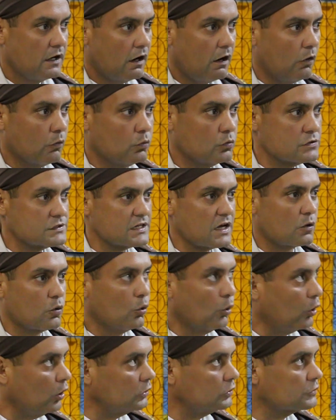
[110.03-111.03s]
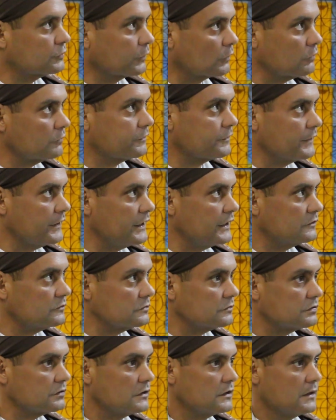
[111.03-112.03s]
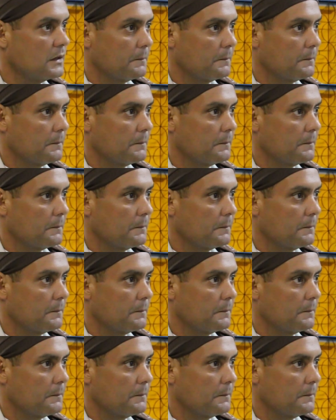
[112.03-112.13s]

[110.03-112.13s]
alguns acordos foram feitos